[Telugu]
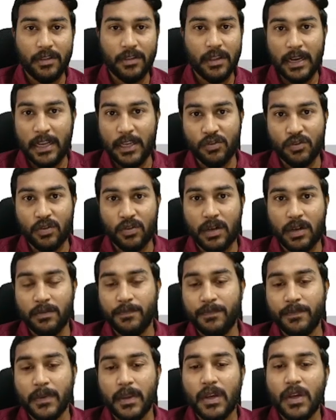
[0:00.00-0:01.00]
నేను నేర్చుకున్నాను
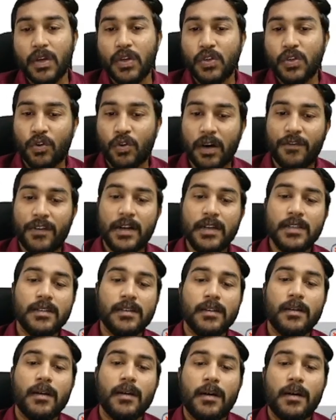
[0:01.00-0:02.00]
చూడండి ఫ్రెండ్స్
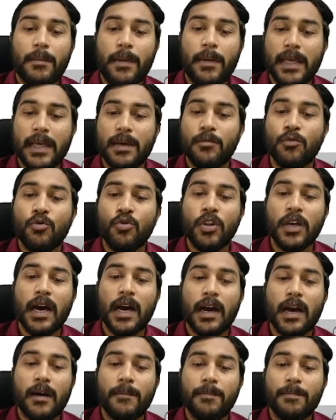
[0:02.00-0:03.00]
మనకి ముందుగా
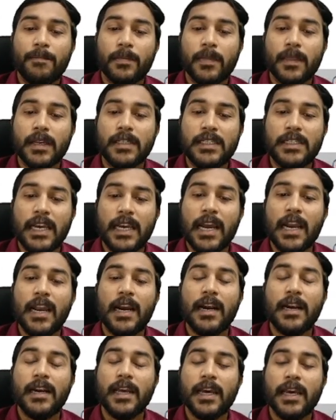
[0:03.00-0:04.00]
జేఎల్
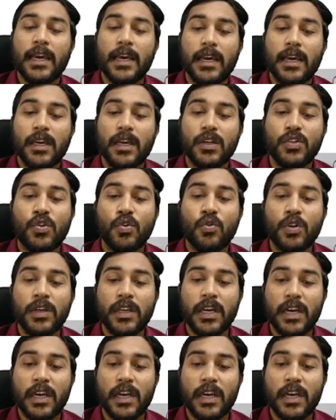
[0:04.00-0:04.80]
అంటే జూనియర్